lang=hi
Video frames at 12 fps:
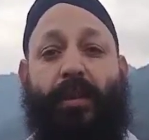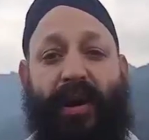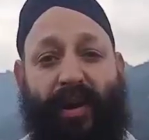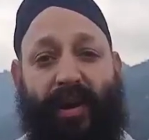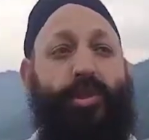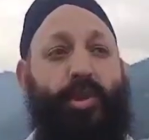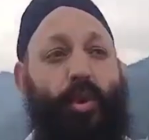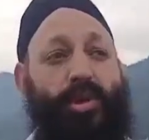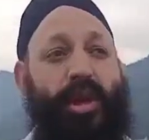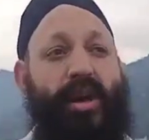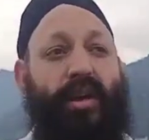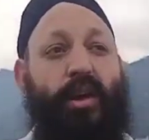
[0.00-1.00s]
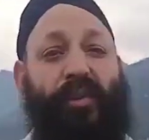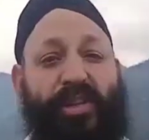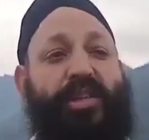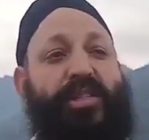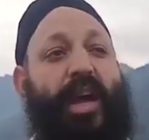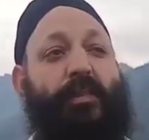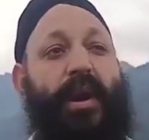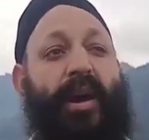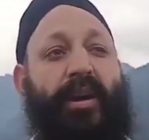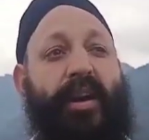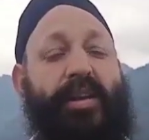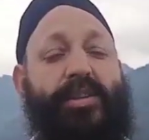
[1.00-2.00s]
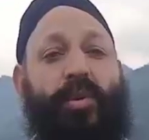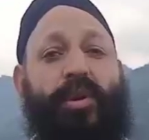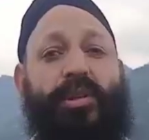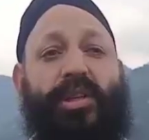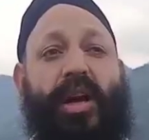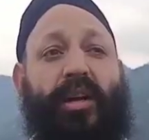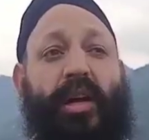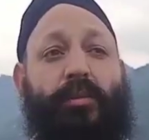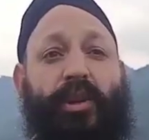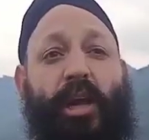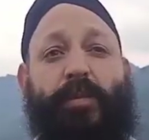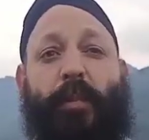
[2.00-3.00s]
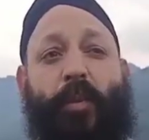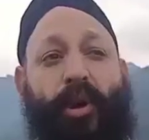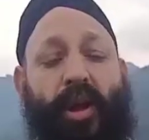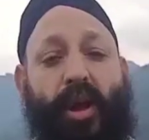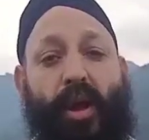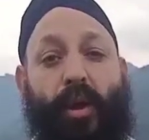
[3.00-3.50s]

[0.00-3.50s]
पाया है जो यहाँ के अफिसर साहबान ने जो यहाँ की टीम है पूरी